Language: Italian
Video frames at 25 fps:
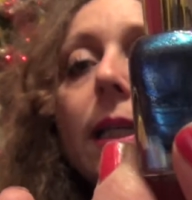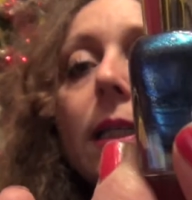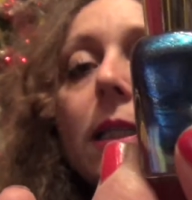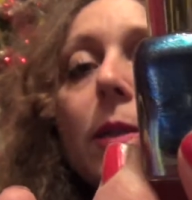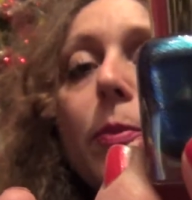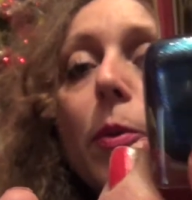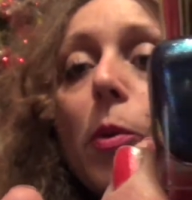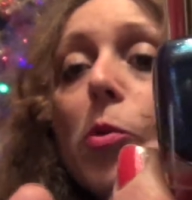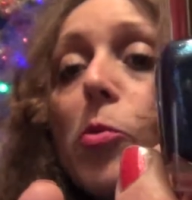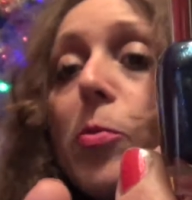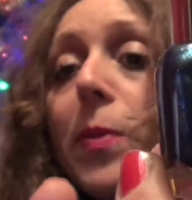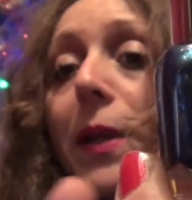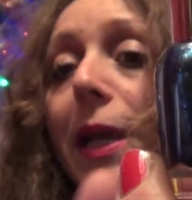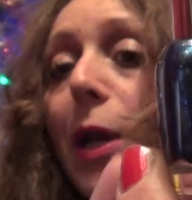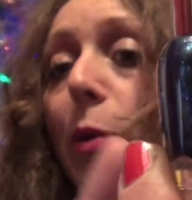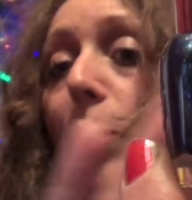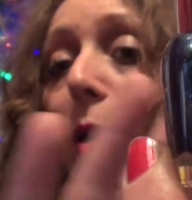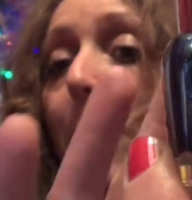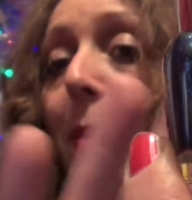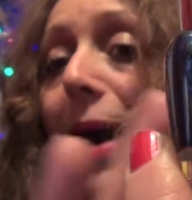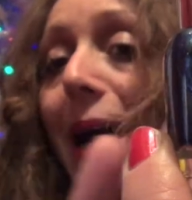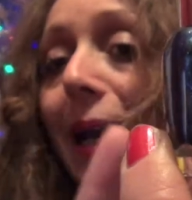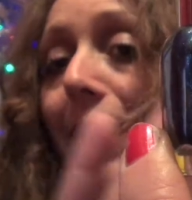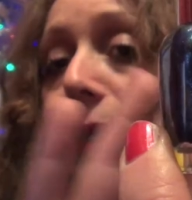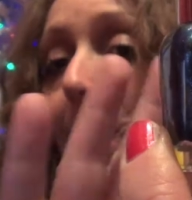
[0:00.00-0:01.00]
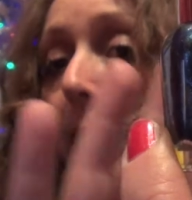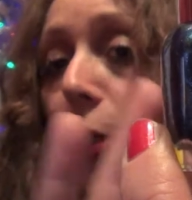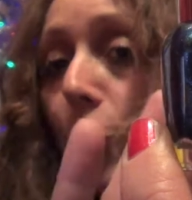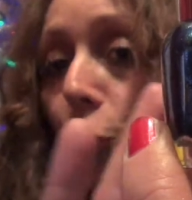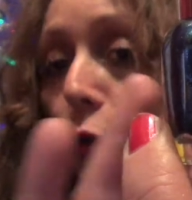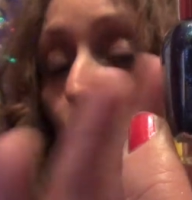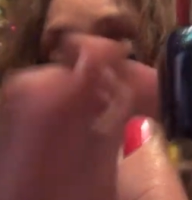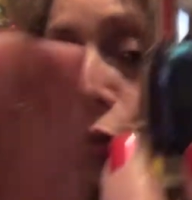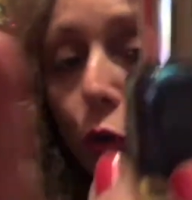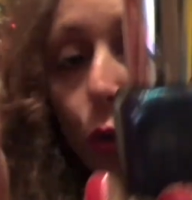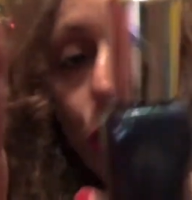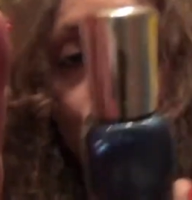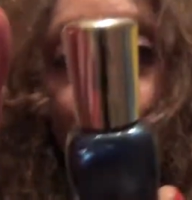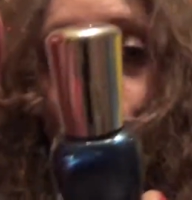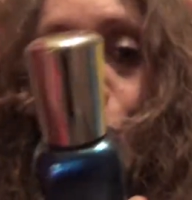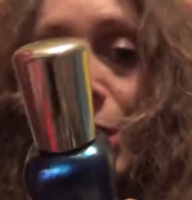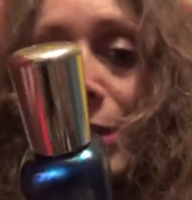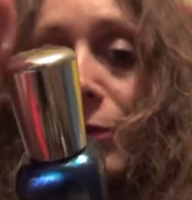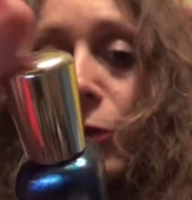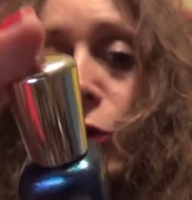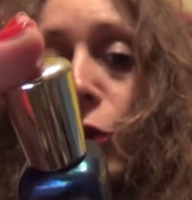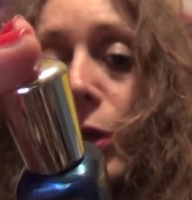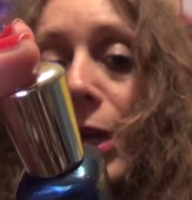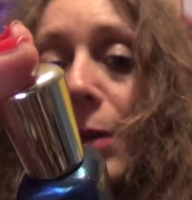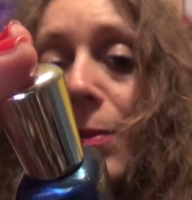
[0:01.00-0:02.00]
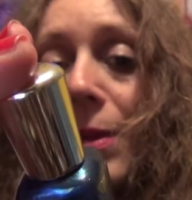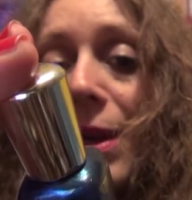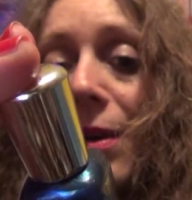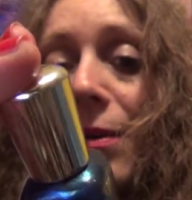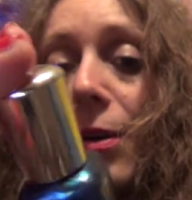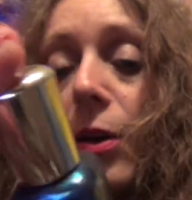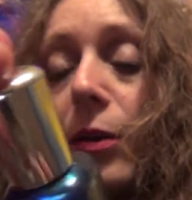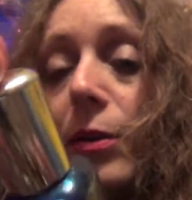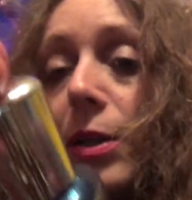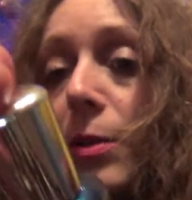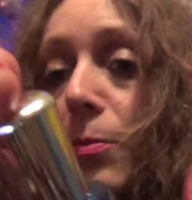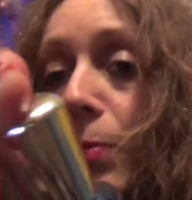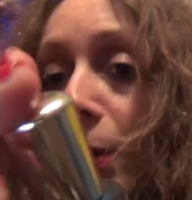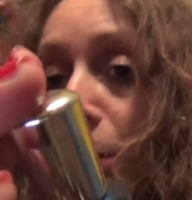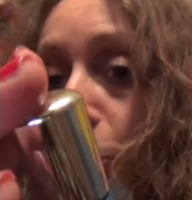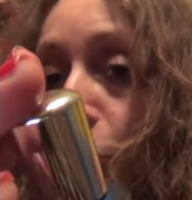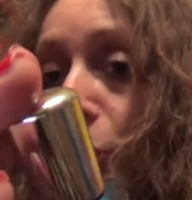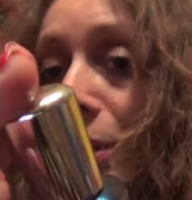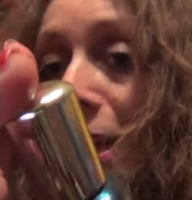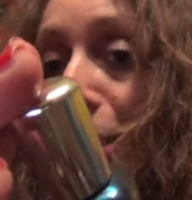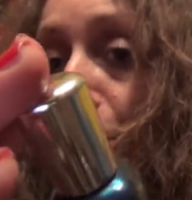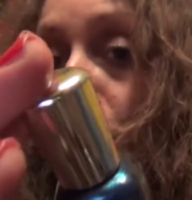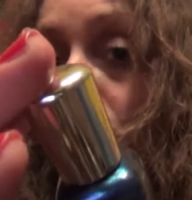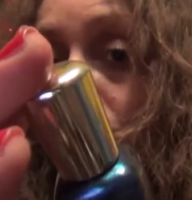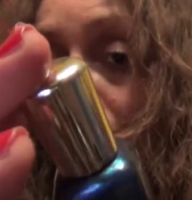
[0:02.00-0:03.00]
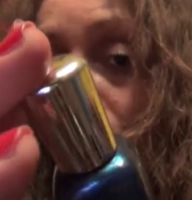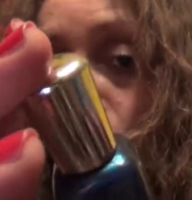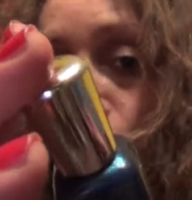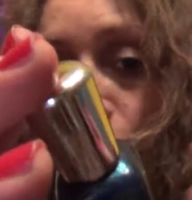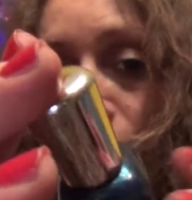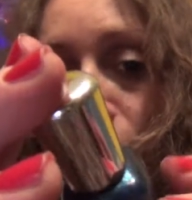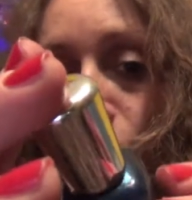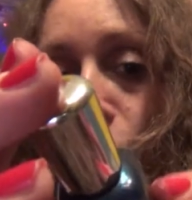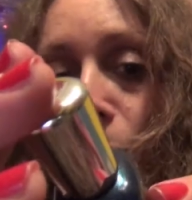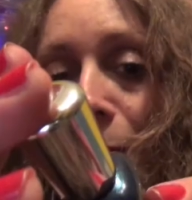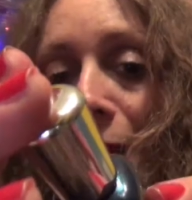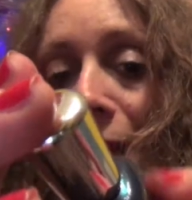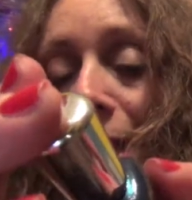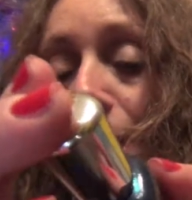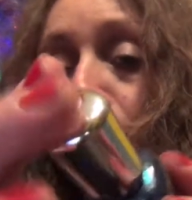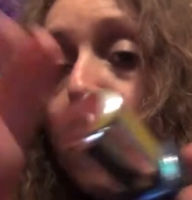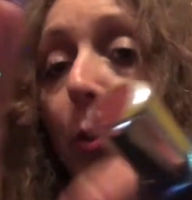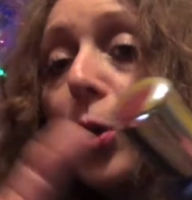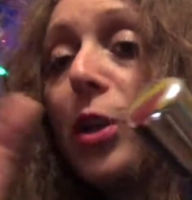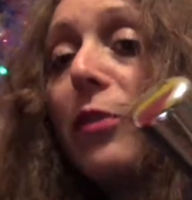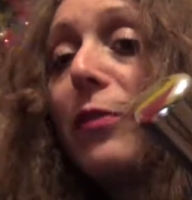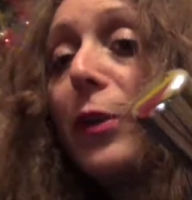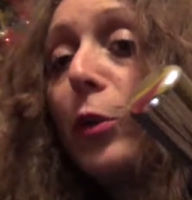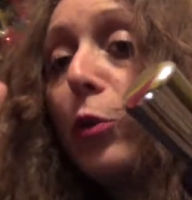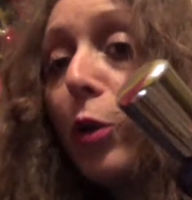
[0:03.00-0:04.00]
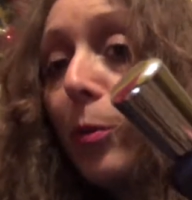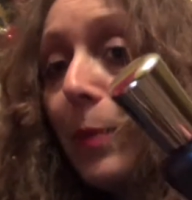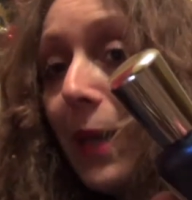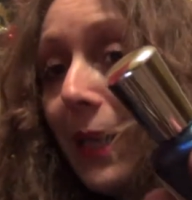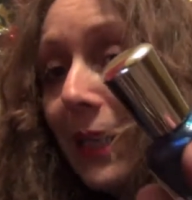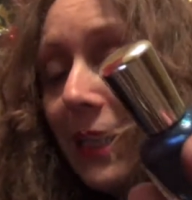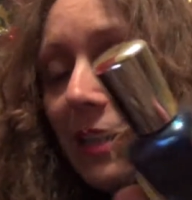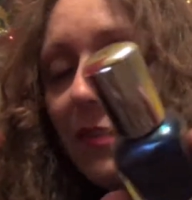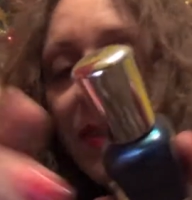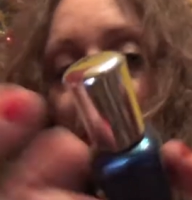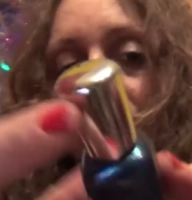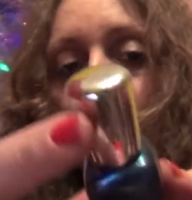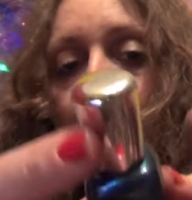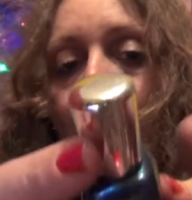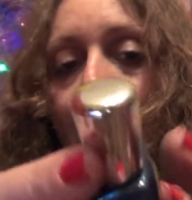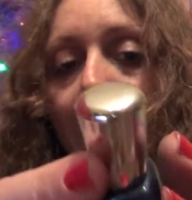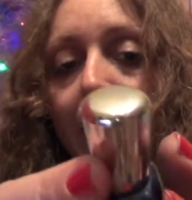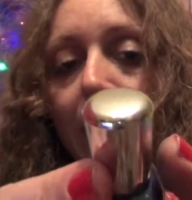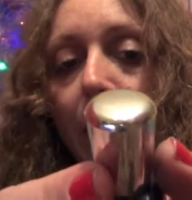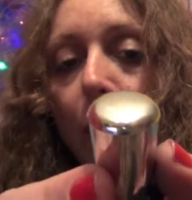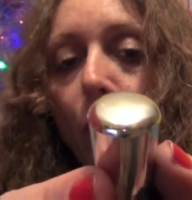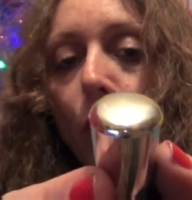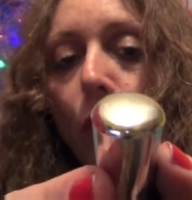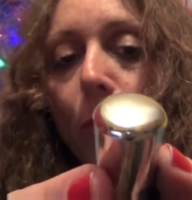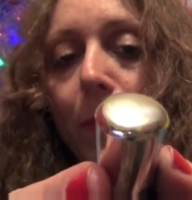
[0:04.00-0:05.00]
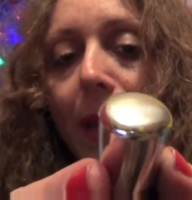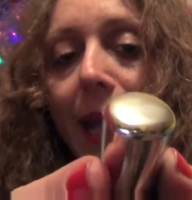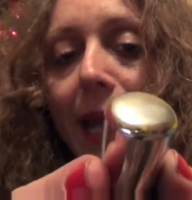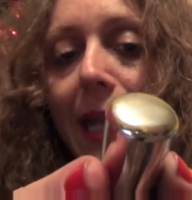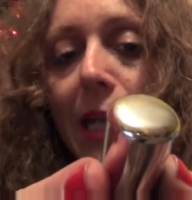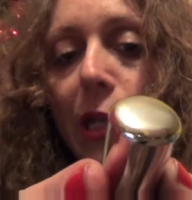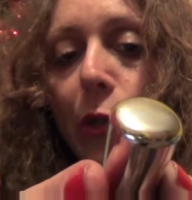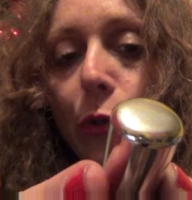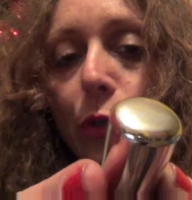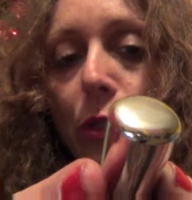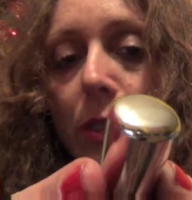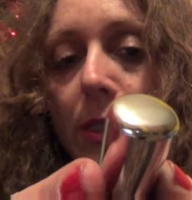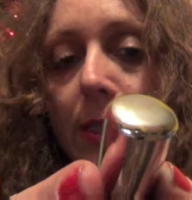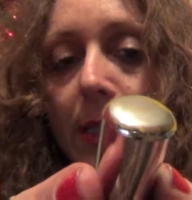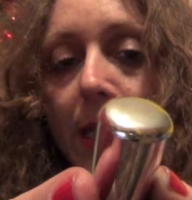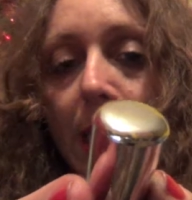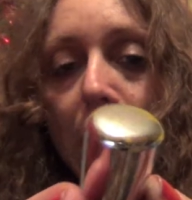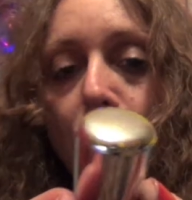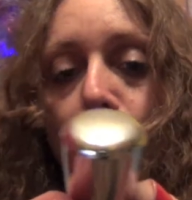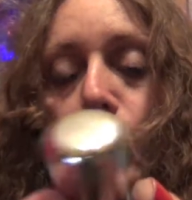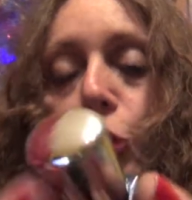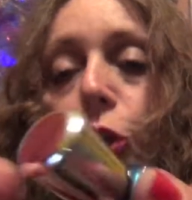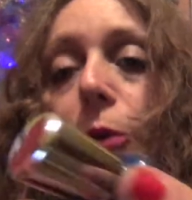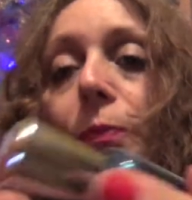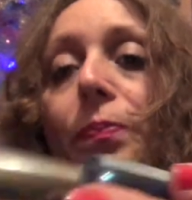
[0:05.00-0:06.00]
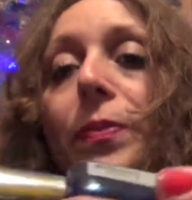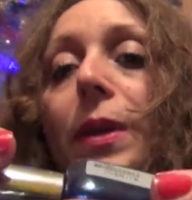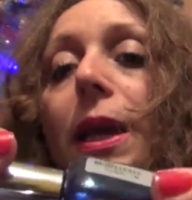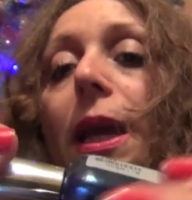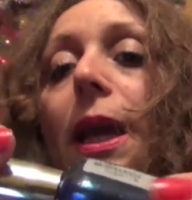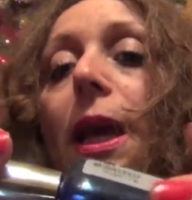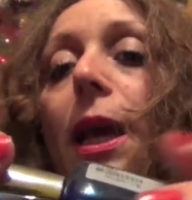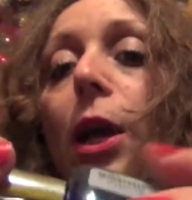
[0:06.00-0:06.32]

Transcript: eh, proprio perché è una marca che io non conoscevo e mi ha impressionato favorevolmente, poi eventualmente ve ne parlerò meglio in seguito.